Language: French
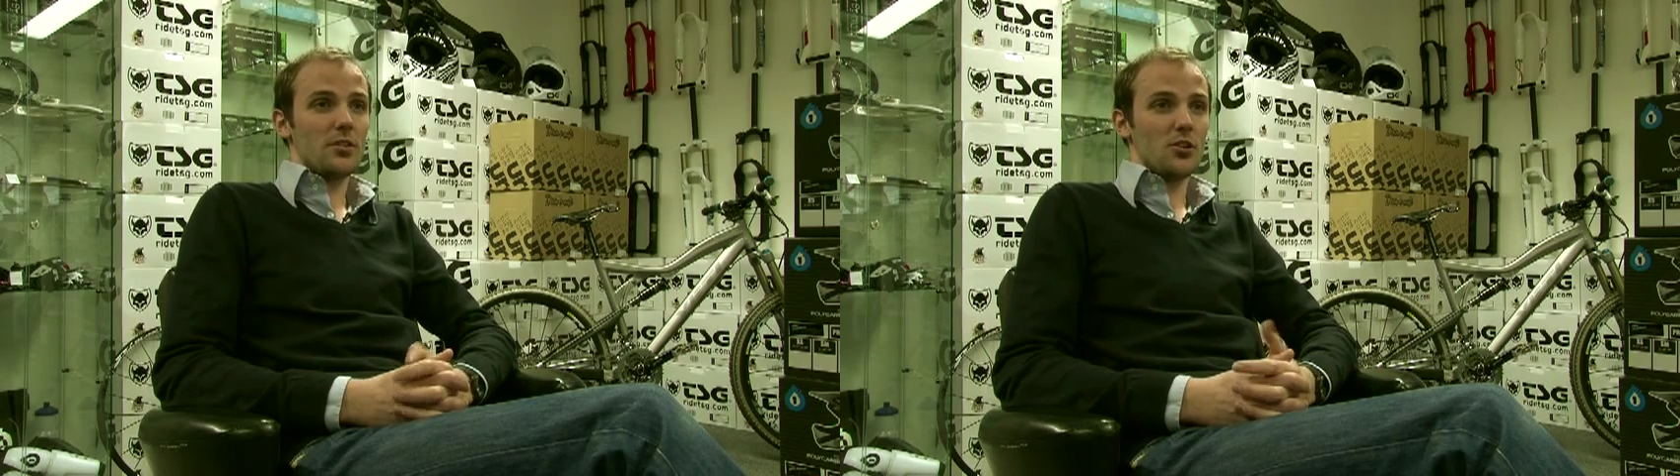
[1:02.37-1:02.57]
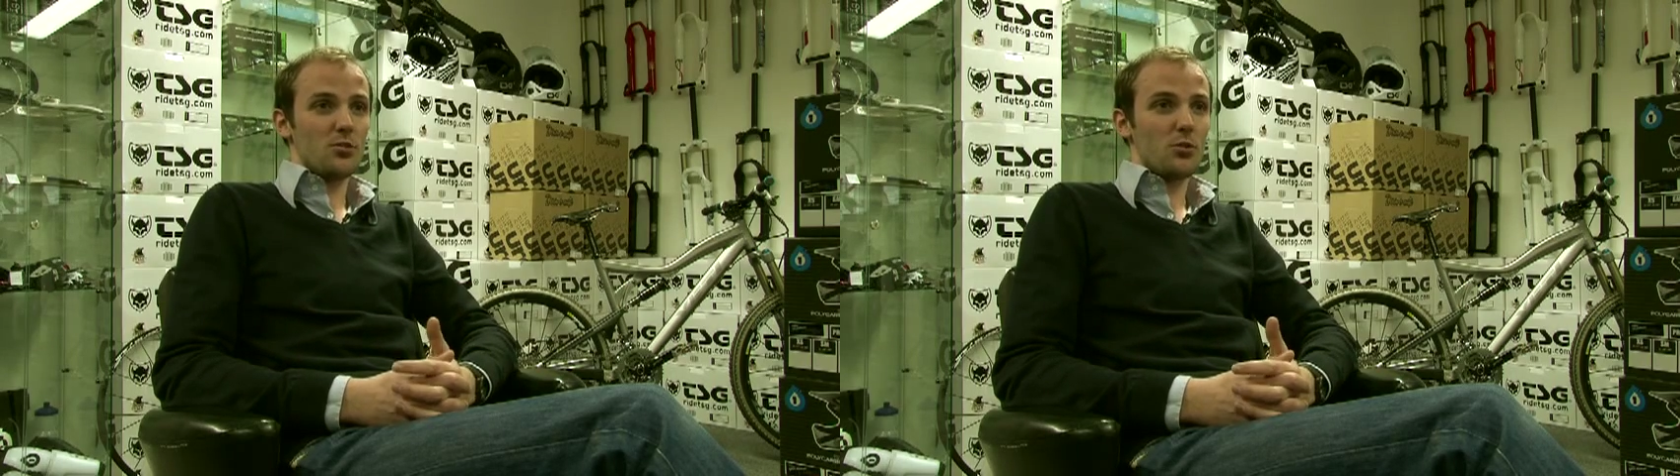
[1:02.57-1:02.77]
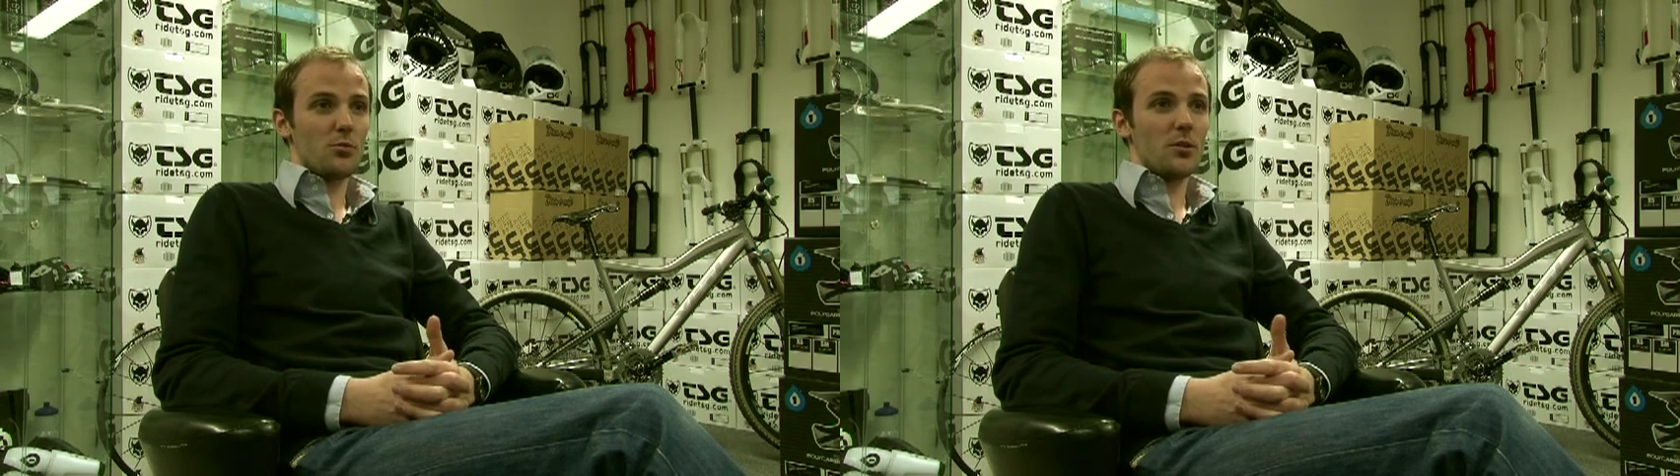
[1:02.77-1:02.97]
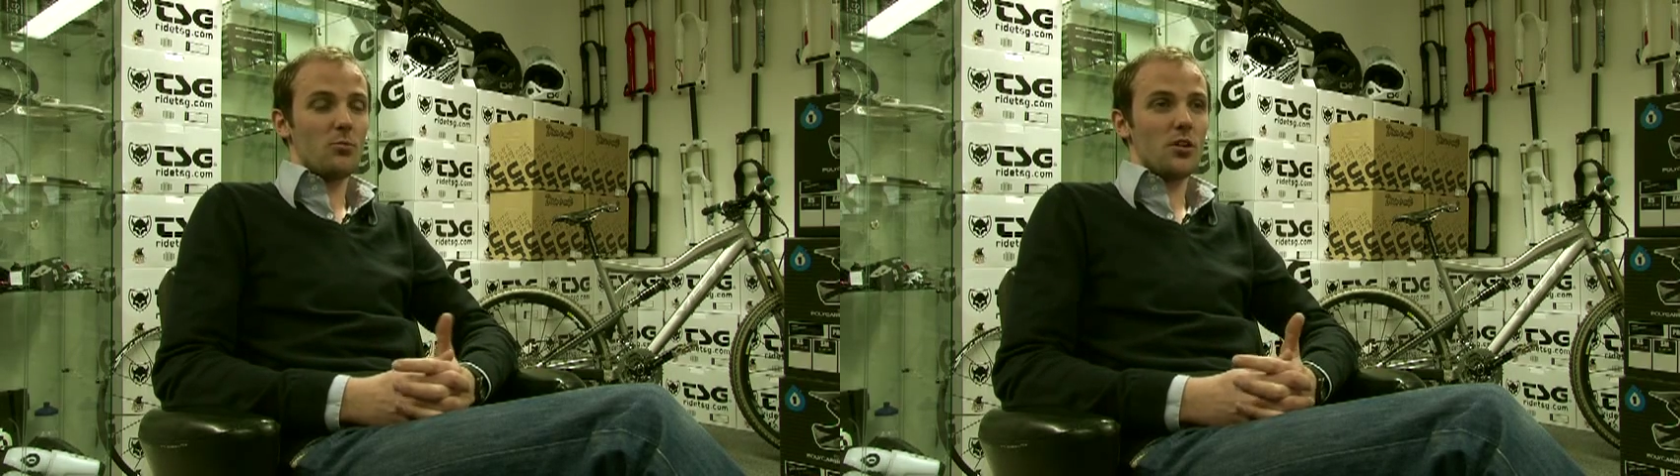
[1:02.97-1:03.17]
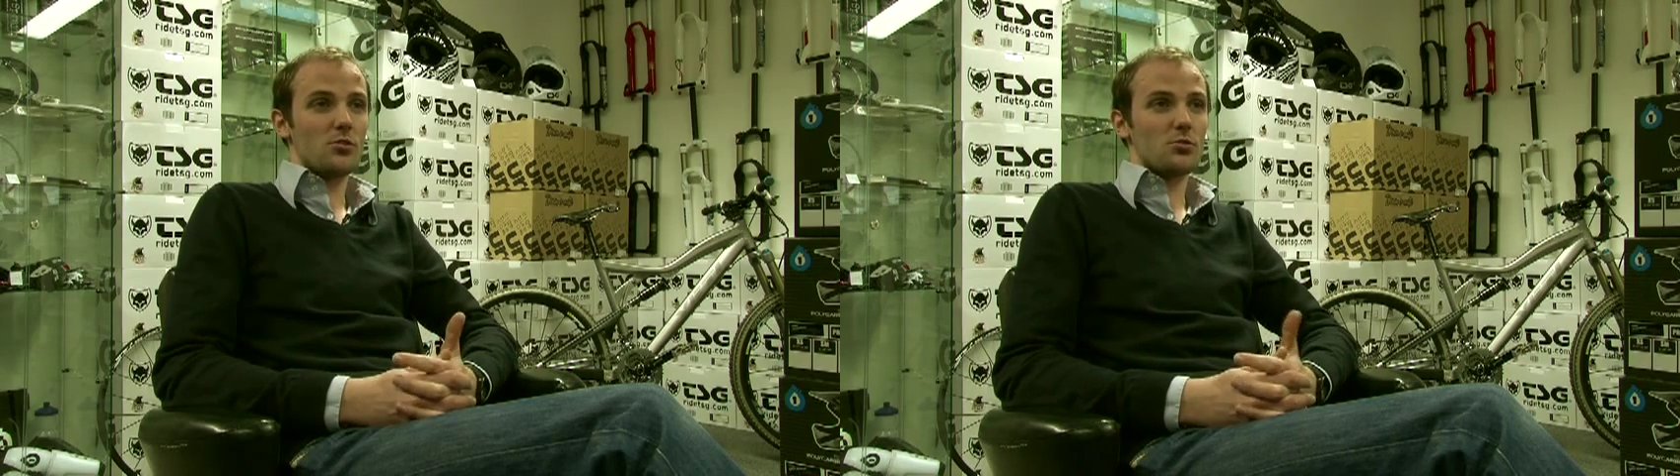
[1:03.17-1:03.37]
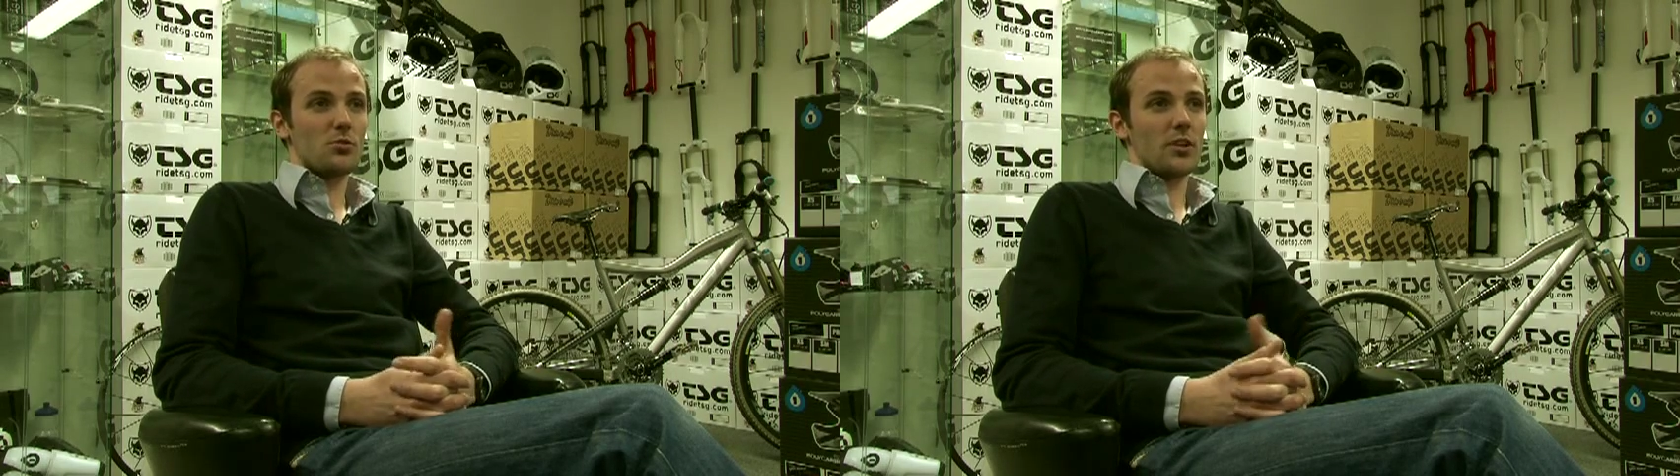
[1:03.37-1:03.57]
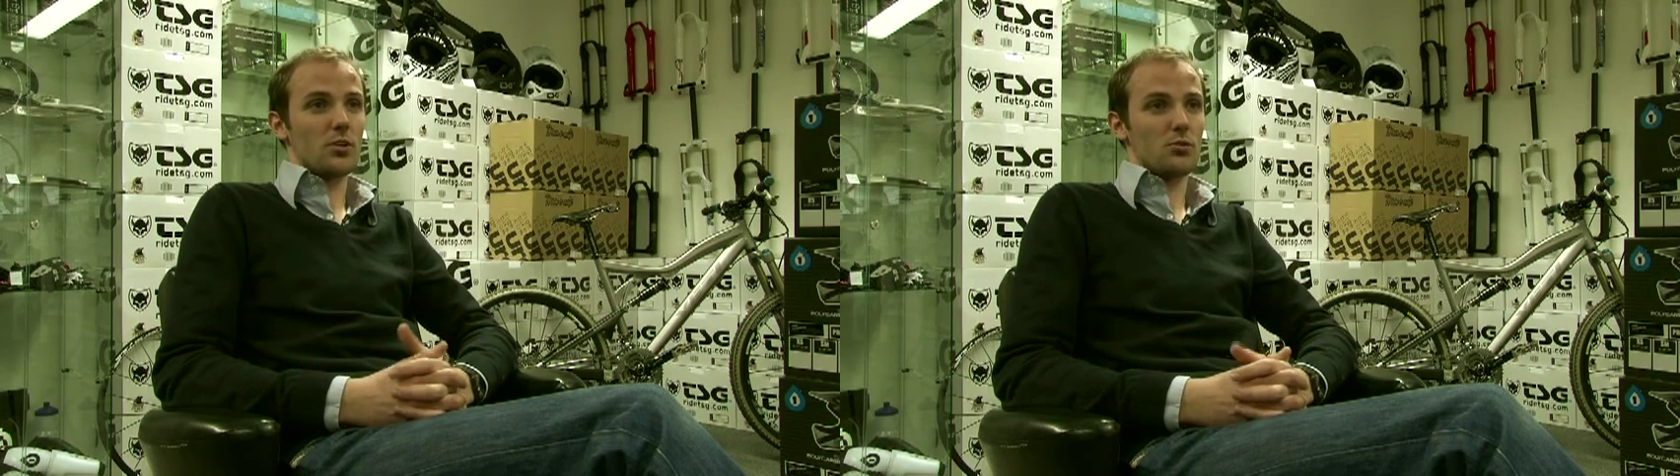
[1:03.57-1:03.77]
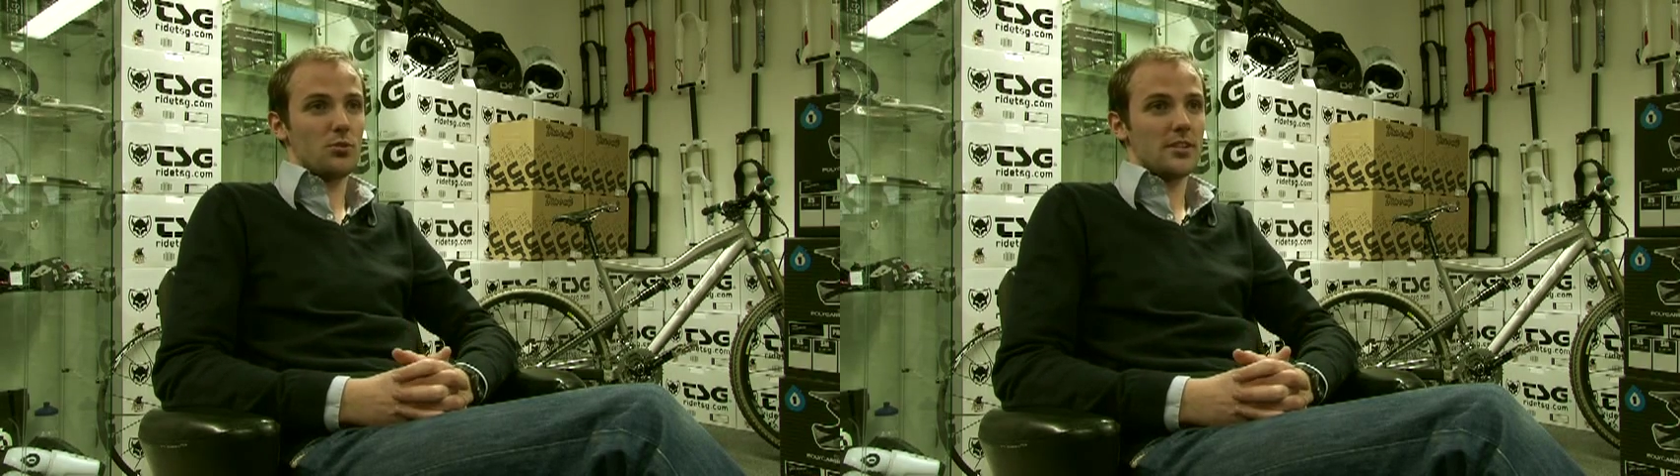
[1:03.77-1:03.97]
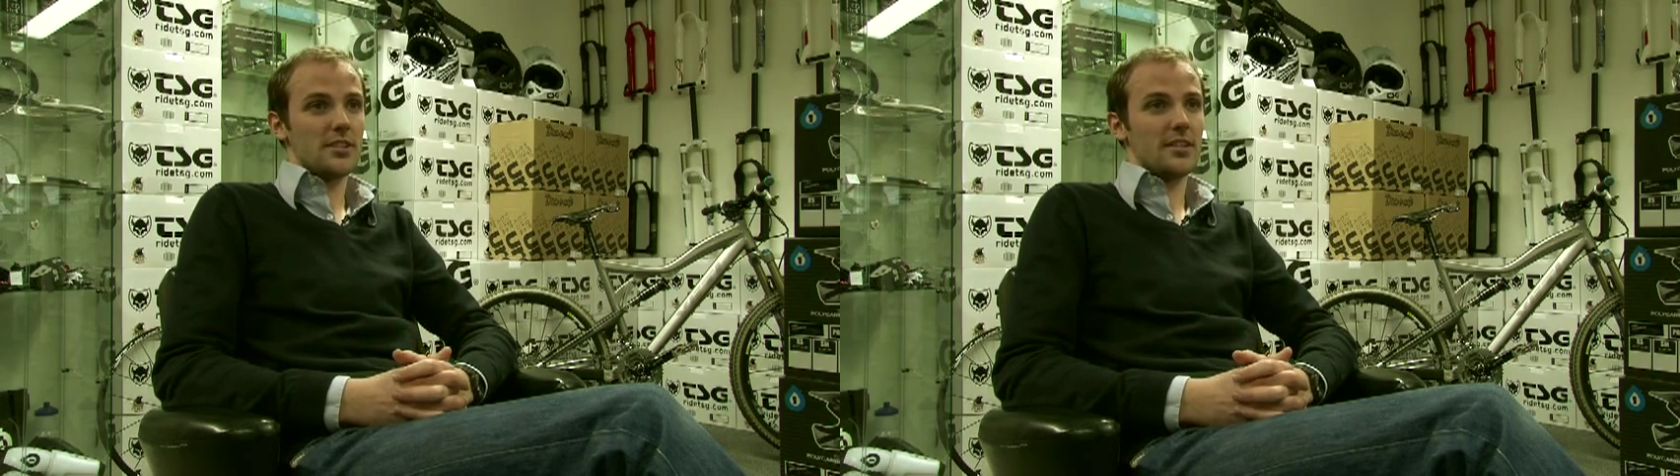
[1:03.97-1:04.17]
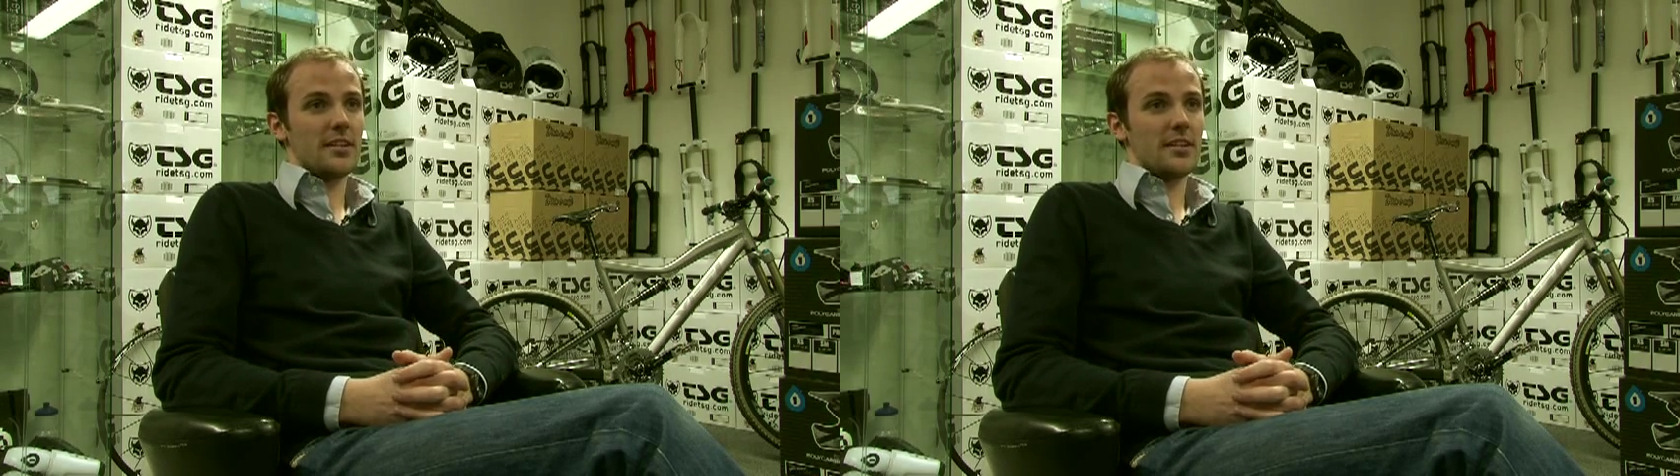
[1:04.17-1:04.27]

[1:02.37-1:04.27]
les 9 premiers mois, sauf qu'on a clôturé cette